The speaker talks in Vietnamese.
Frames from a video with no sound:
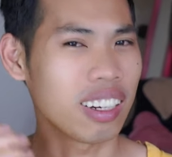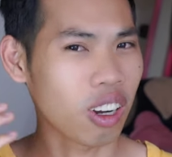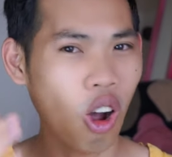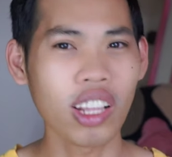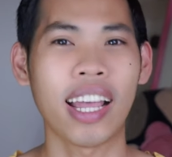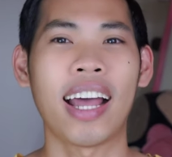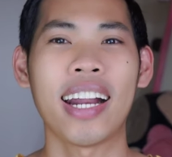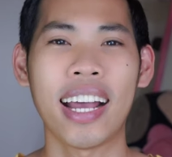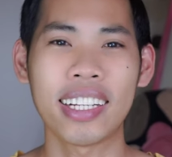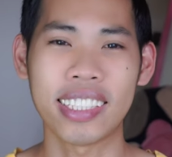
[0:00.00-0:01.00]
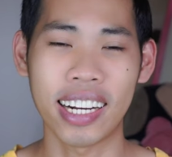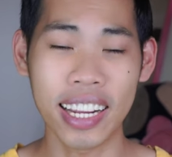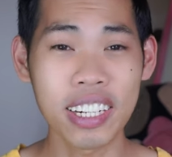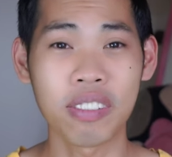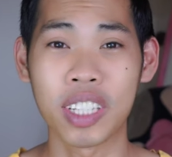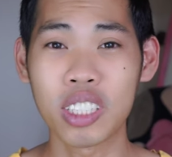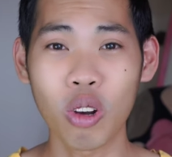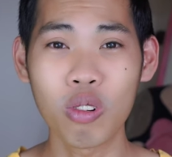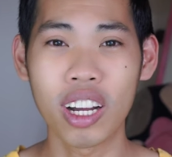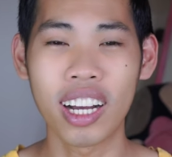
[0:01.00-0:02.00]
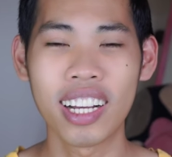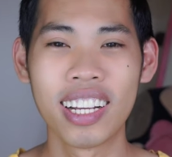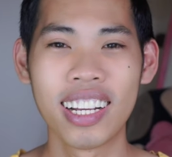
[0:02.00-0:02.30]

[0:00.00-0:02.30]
có khả năng sẽ lấy được vĩnh chú nữa.